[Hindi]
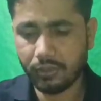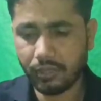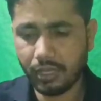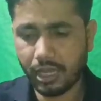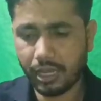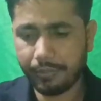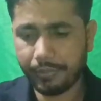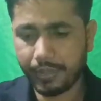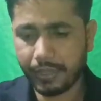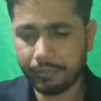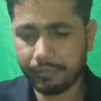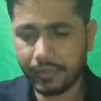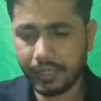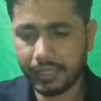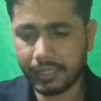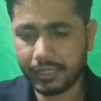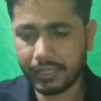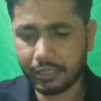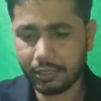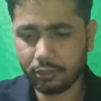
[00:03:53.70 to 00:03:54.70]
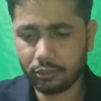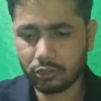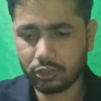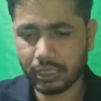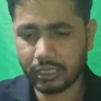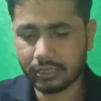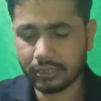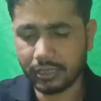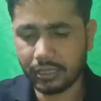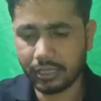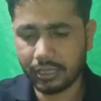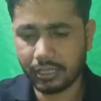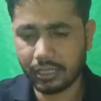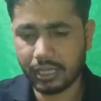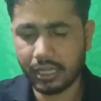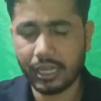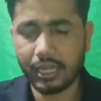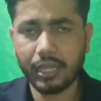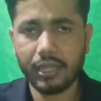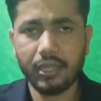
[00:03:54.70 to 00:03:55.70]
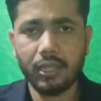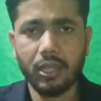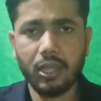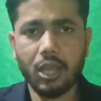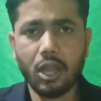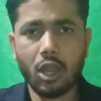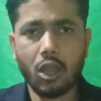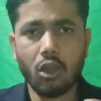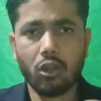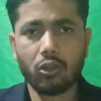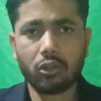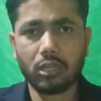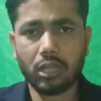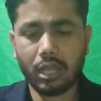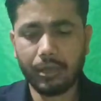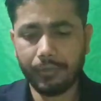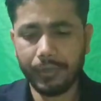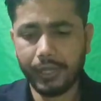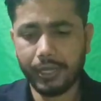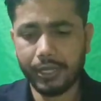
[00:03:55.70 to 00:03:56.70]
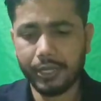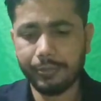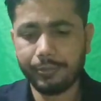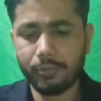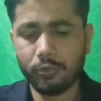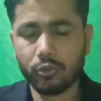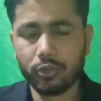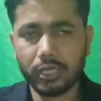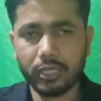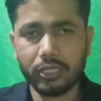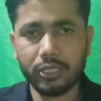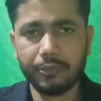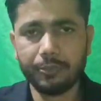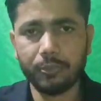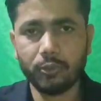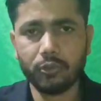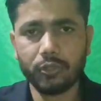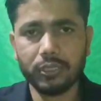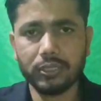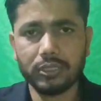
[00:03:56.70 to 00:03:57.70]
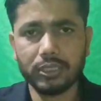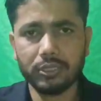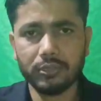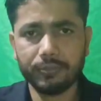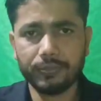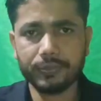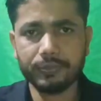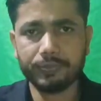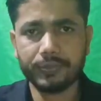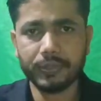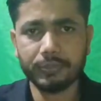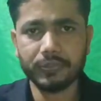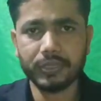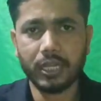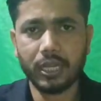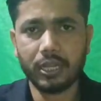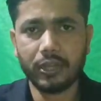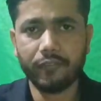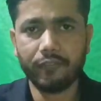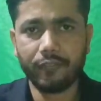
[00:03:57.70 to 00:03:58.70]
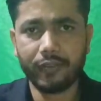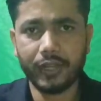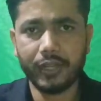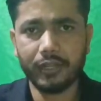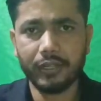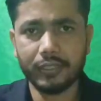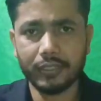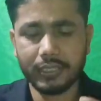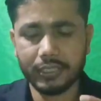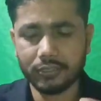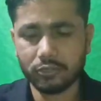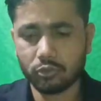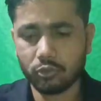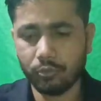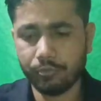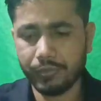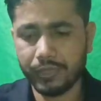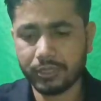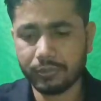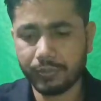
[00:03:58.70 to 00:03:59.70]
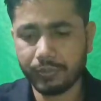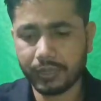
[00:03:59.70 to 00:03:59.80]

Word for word: यहाँ पे आप देखिए सर्च ले रहा है और काफ़ी इम्पोर्टेंट इम्पोर्टेंट चीज़ समझा रहे फ्रेंड इसको मिस